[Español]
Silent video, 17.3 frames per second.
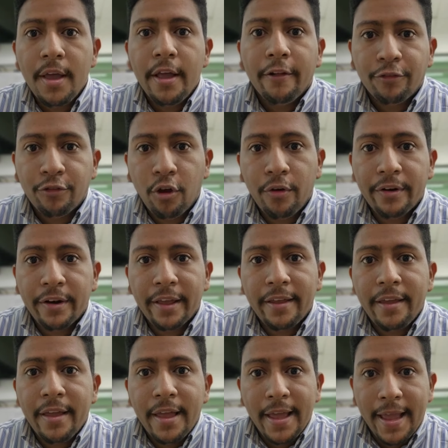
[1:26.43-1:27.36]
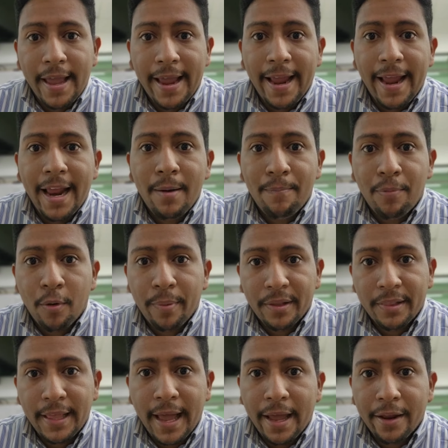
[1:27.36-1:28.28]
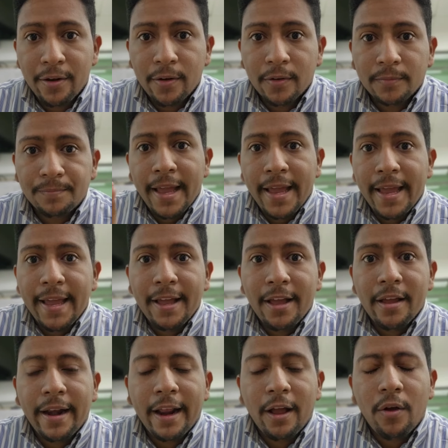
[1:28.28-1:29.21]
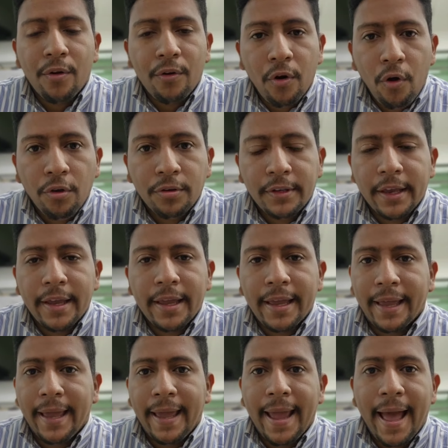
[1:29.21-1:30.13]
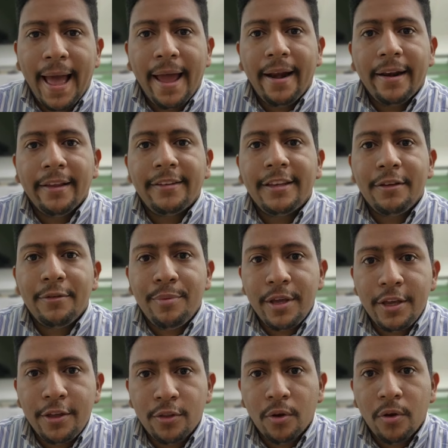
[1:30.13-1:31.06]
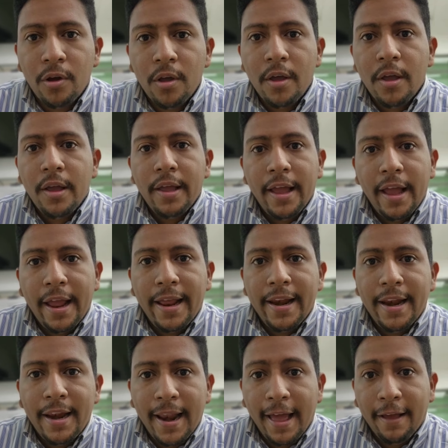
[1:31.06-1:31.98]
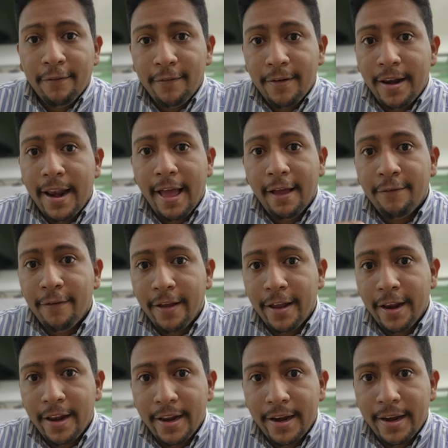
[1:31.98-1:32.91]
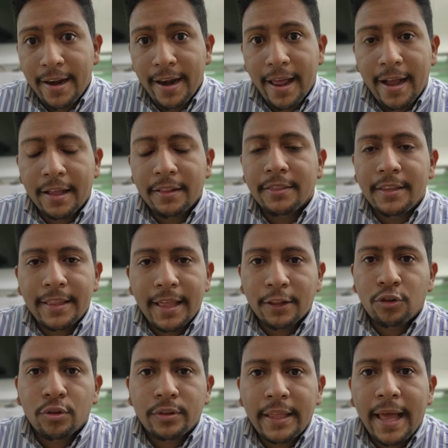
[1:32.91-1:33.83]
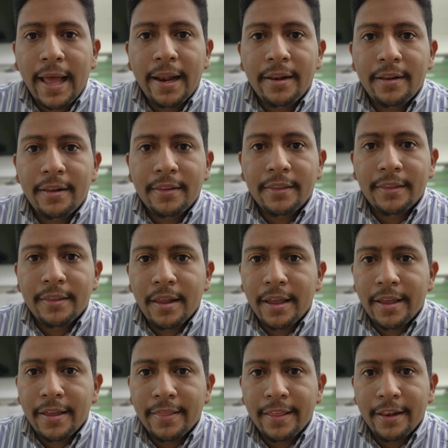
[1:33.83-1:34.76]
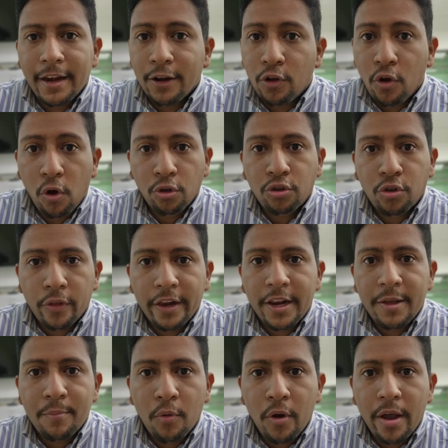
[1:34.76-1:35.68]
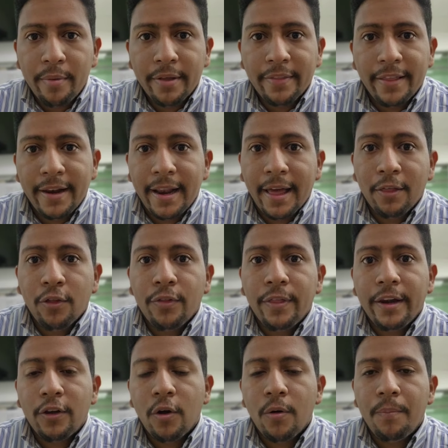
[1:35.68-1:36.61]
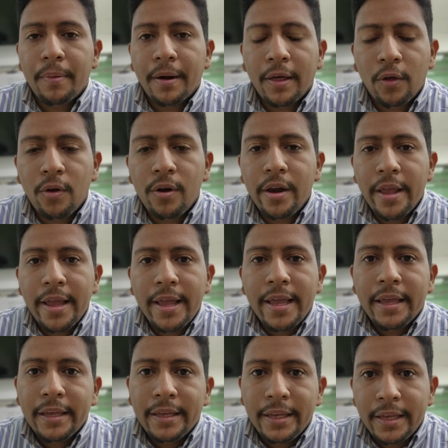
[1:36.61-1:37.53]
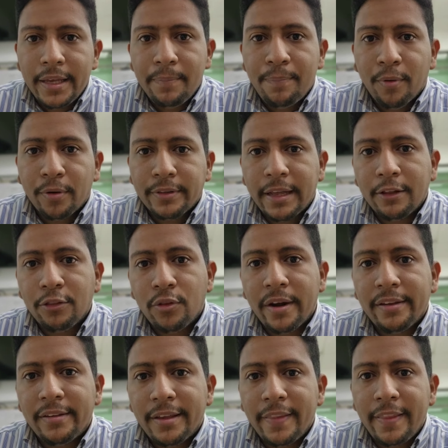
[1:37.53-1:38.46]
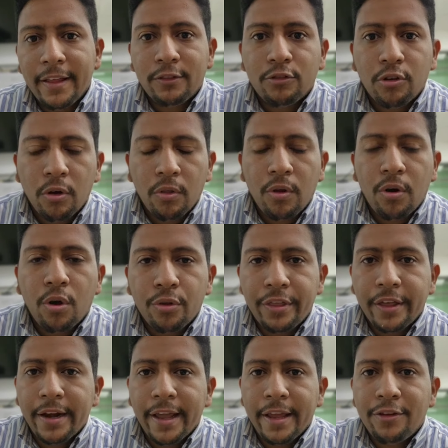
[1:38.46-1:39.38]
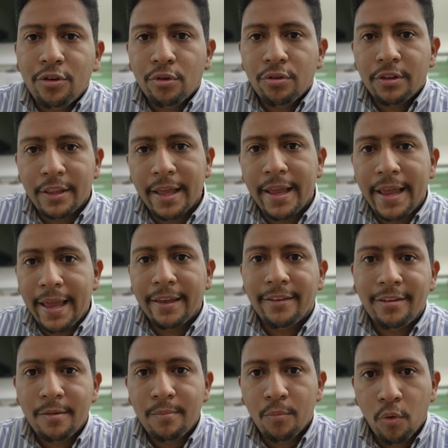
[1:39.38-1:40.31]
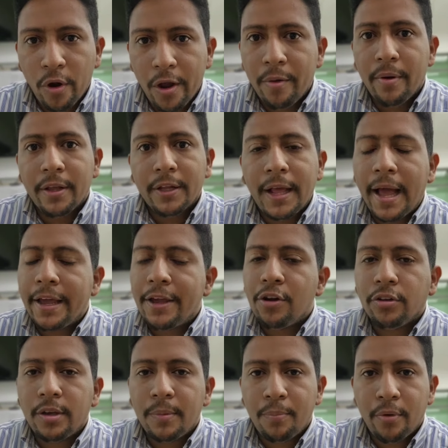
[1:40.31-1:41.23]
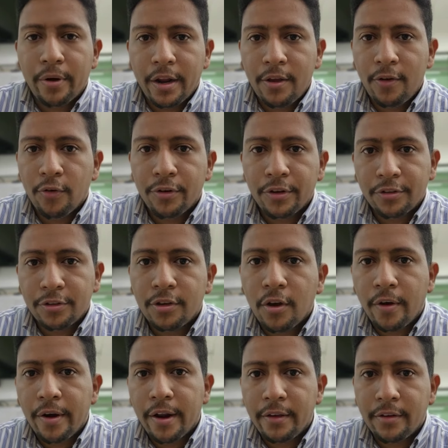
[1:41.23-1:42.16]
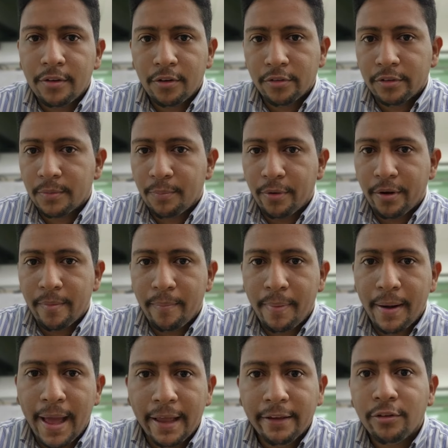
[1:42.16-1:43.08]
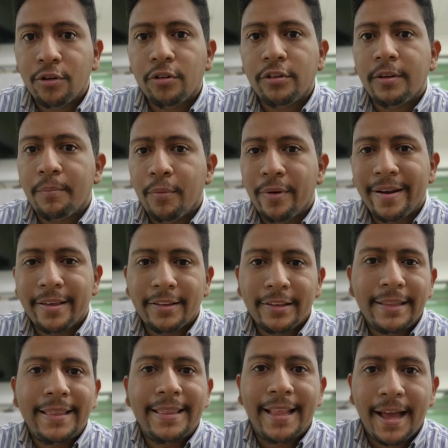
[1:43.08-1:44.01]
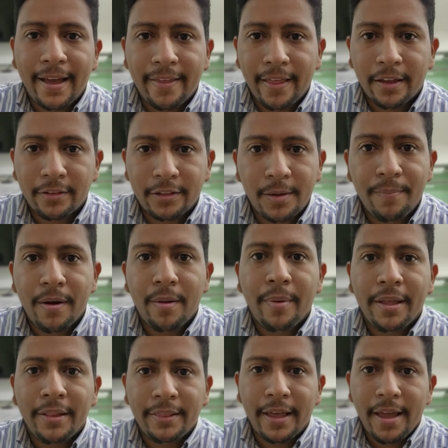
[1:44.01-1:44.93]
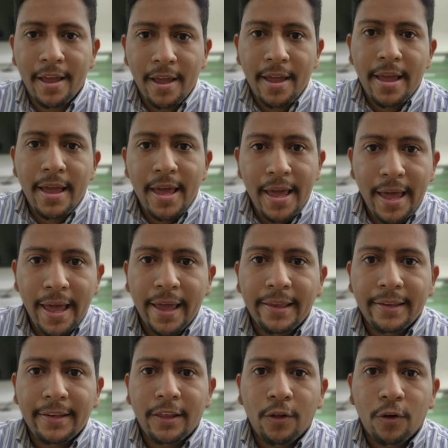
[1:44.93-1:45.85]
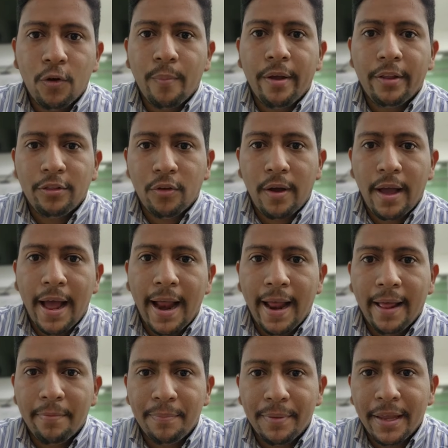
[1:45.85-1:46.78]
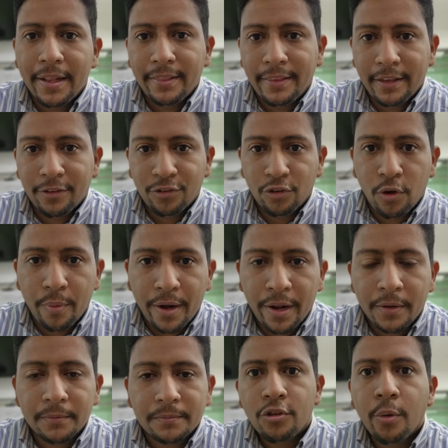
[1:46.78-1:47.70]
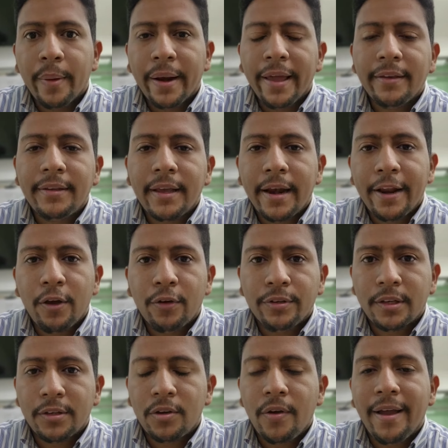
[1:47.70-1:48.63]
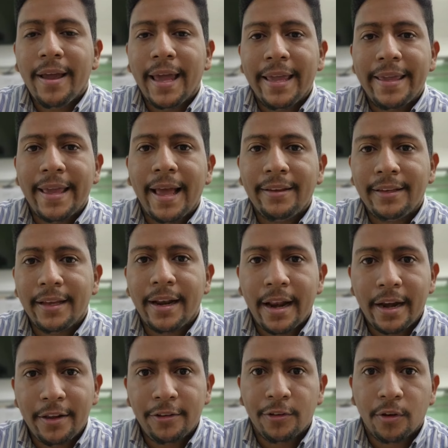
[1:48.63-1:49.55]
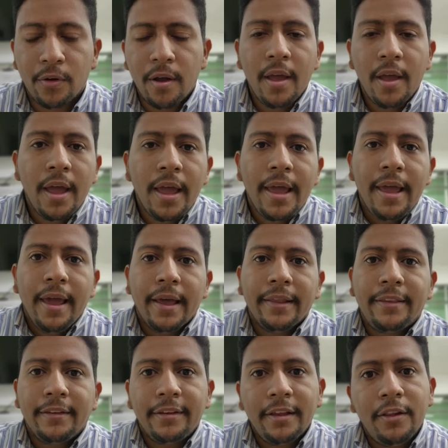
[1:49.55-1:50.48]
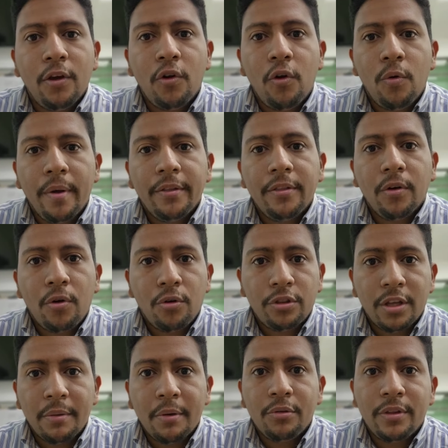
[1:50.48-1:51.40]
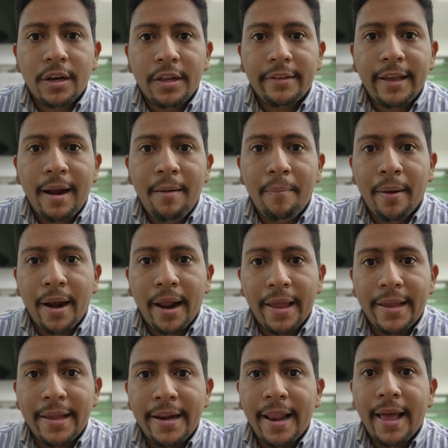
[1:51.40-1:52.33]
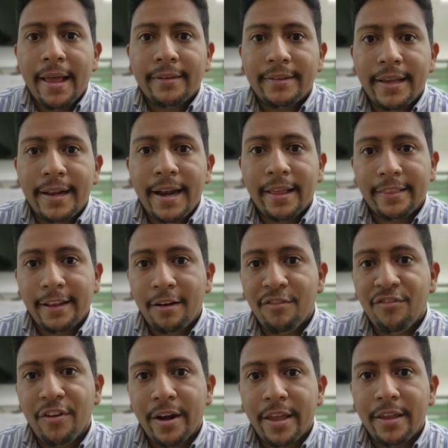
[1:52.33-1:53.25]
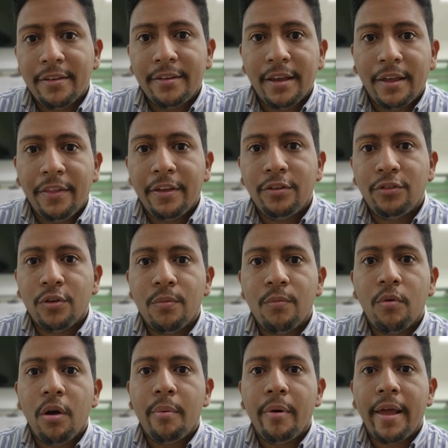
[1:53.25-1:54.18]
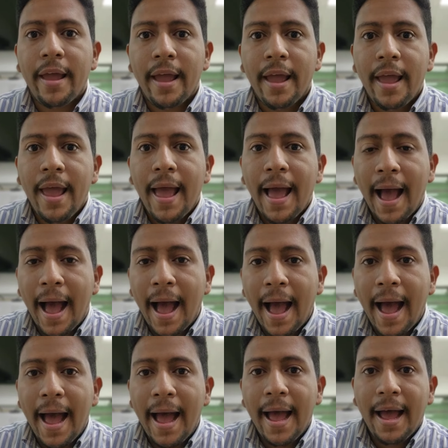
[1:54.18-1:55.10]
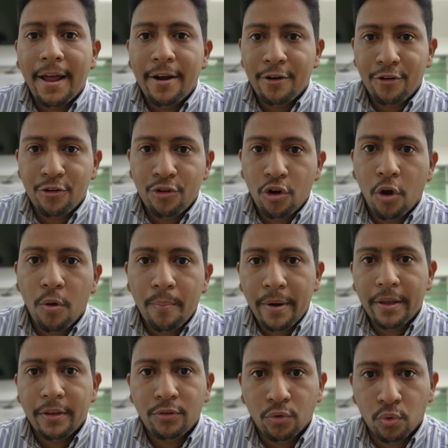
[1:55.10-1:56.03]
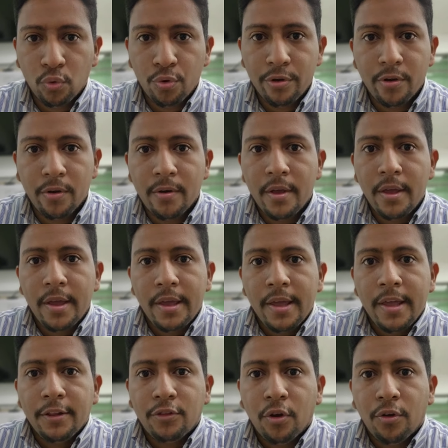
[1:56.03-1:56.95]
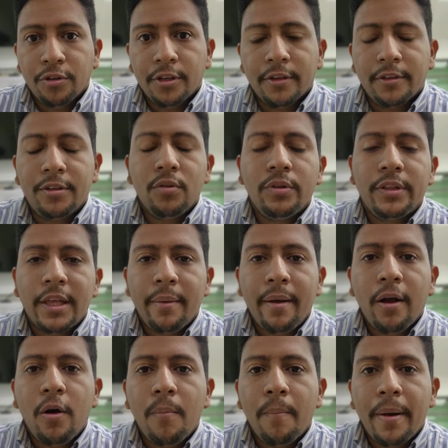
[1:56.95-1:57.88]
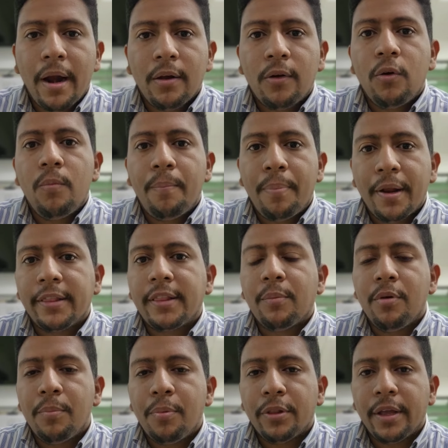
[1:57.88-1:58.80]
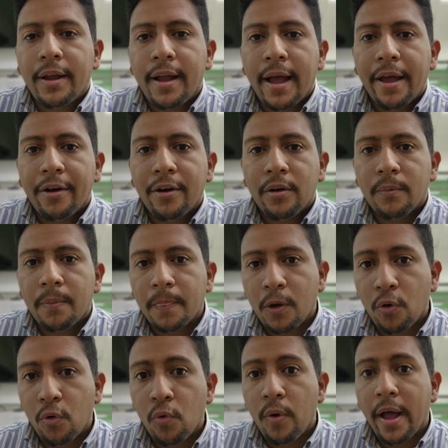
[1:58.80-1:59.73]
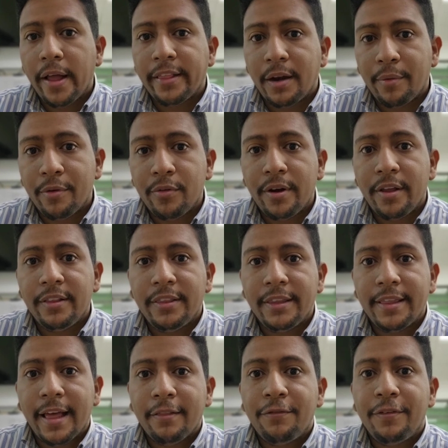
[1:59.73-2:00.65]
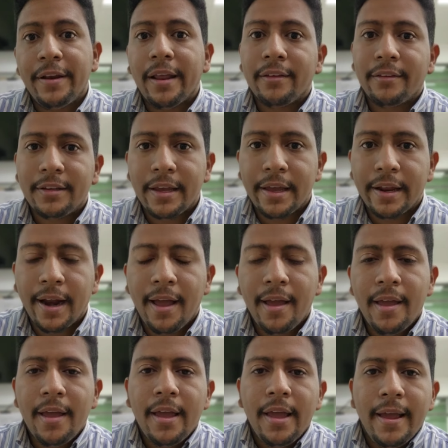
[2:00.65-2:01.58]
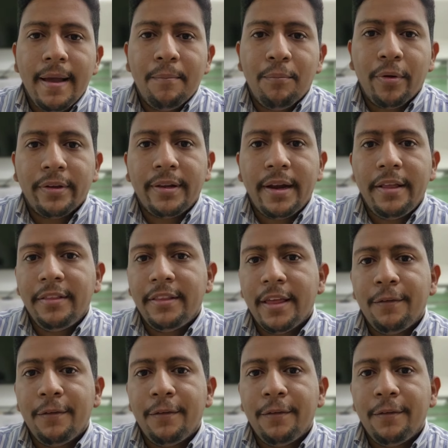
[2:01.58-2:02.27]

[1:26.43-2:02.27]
donde el propietario eh, reconoce que ha recibido eh, la, eh, la, cantidad total del costo del inmueble del lado del comprador y por tanto le cede todos los derechos de ese inmueble. Aquí no se ponen condiciones, no se ponen plazos, no se pone nada. Simplemente ese documento advierte sobre, sobre esa negociación que ya se realizó. Este es el documento que usted va a utilizar para ir a hacer la transferencia de su inmueble a nombre suyo. Entonces, si usted va a comprar con un préstamo hipotecario a través de una entidad financiera, pues la entidad